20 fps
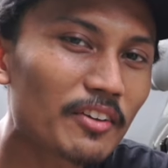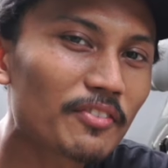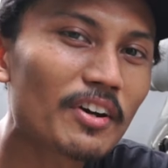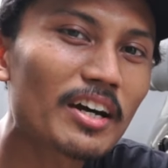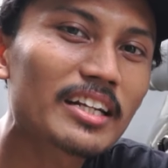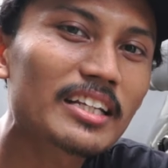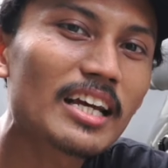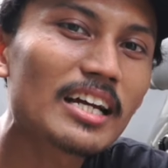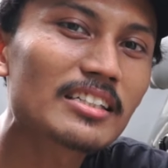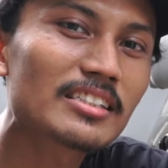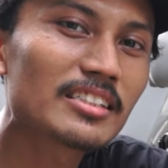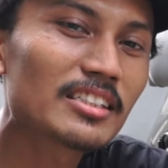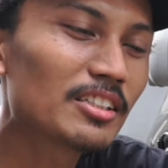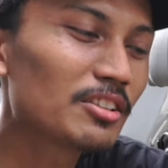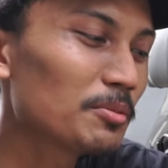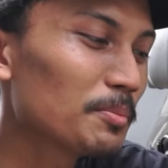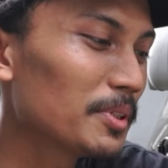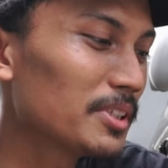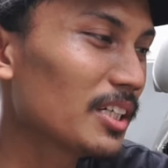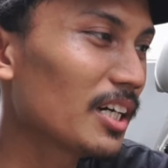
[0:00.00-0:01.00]
kayak variasi
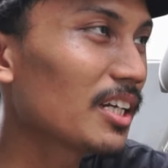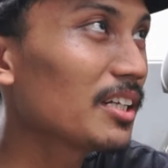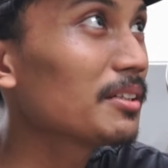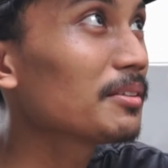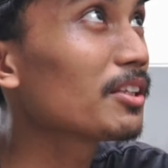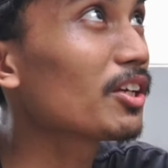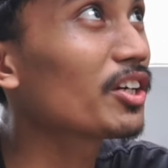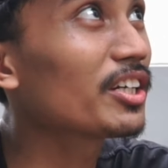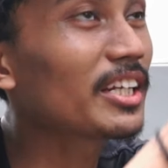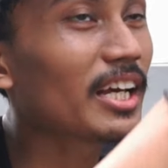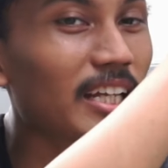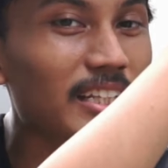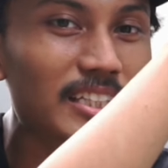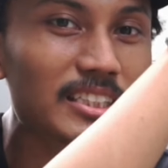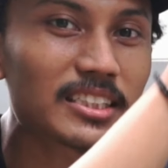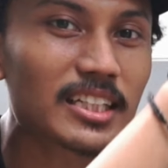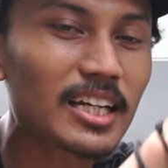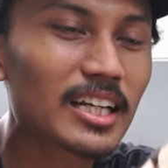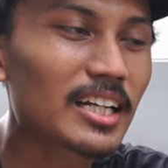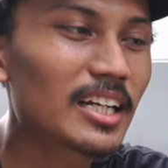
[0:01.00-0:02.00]
gitu biasanya kan taruh di
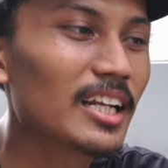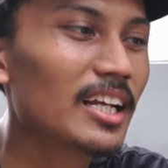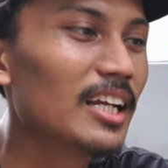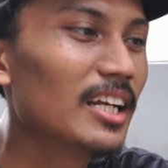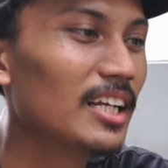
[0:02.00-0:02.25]
atas kan